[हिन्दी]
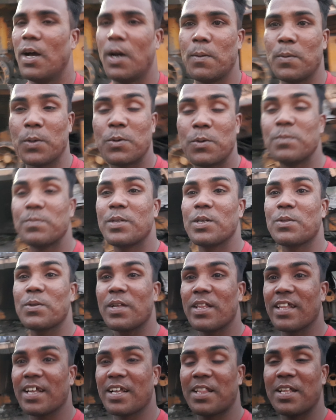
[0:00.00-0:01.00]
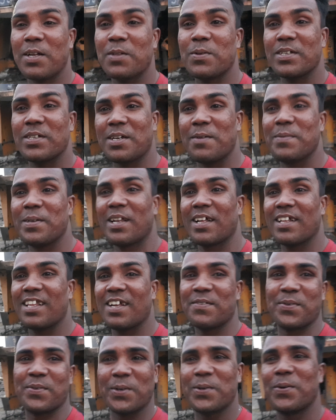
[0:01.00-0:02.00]
हम लोग घूमते हैं थोड़ा देखते हैं तो अच्छा भी
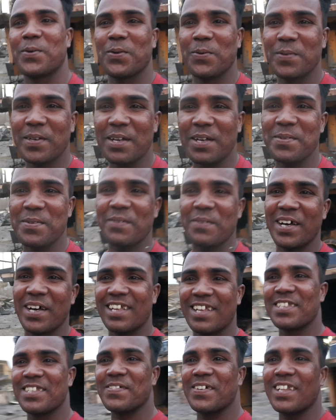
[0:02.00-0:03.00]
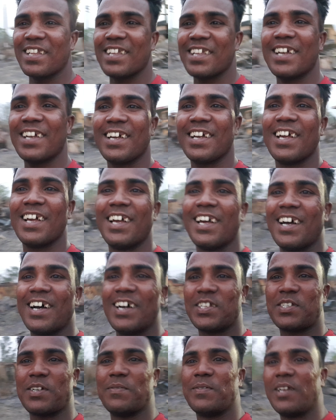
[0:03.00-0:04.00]
लगता है फ़ोटो वोटो भी कभी कभार खिंचवाते
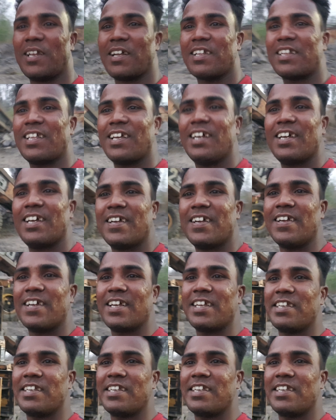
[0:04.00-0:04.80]
हैं अच्छा भी लगता है